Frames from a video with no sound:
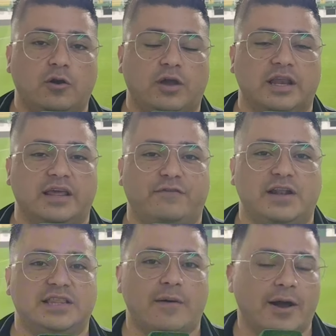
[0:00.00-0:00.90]
lo que le
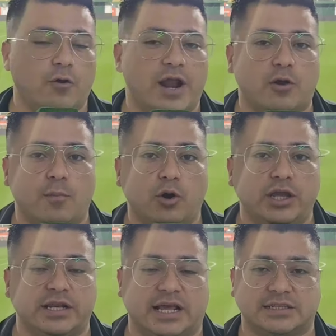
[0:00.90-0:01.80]
faltaba con Aaron
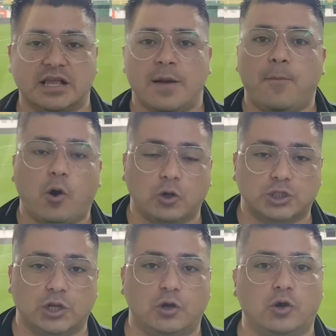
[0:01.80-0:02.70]
Molinas. Poco
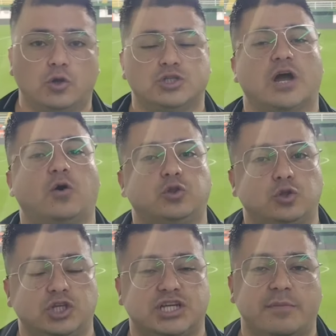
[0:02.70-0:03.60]
se logró, lo sacó a
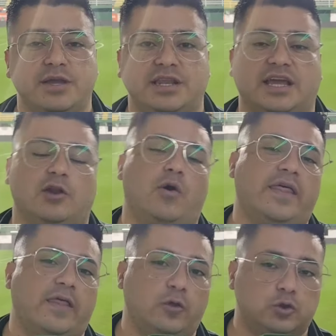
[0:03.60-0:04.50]
que lo ha
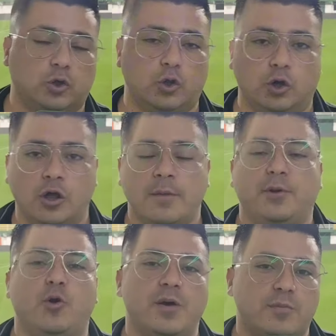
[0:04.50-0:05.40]
dado todo,
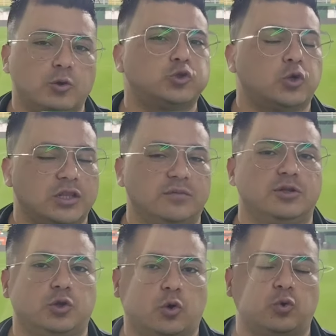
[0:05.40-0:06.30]
pero mermó su
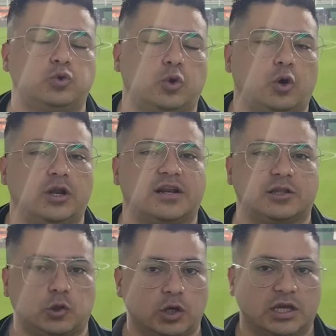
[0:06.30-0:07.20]
rendimiento junto con el
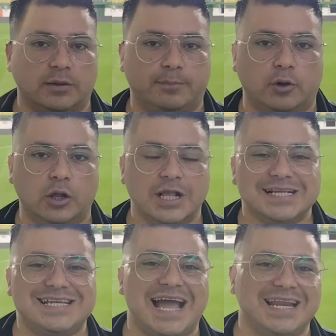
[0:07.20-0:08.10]
resto del equipo
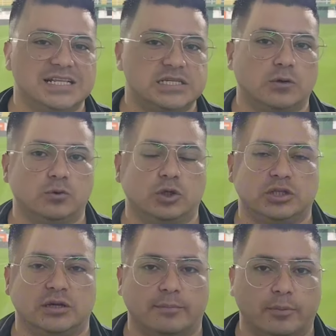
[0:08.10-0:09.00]
ya en el segundo
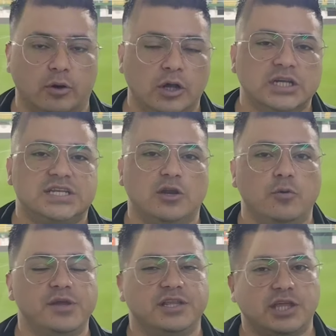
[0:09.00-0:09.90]
tiempo.
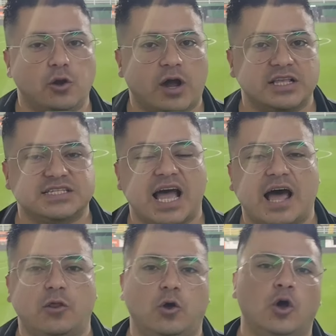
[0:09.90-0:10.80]
Salió Miritelo
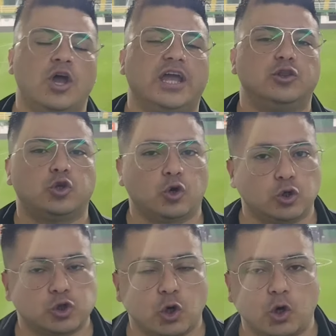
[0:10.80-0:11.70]
cansado, entró
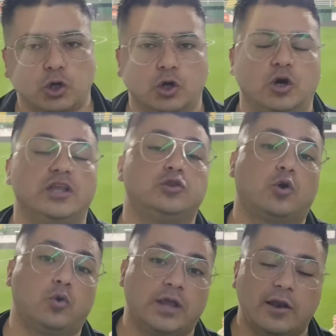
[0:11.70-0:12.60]
Osorio,
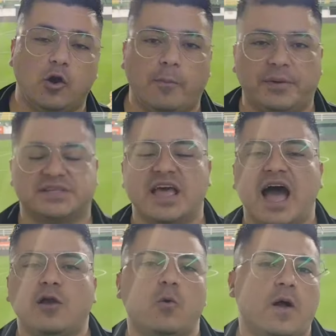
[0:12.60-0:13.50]
entró Julián López.
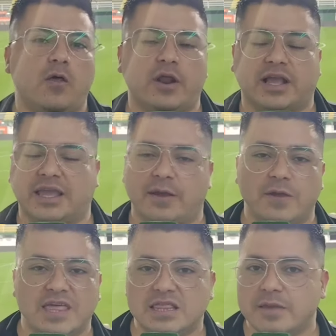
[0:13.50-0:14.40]
Hay jugadoras que
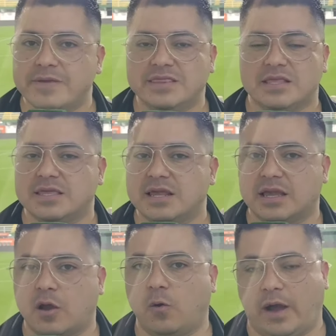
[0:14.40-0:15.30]
evidentemente tienen
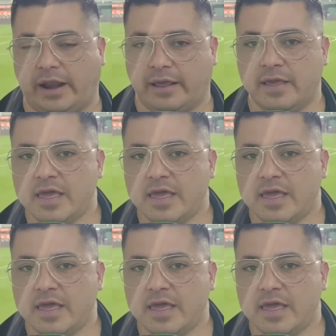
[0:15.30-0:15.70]
que jugar,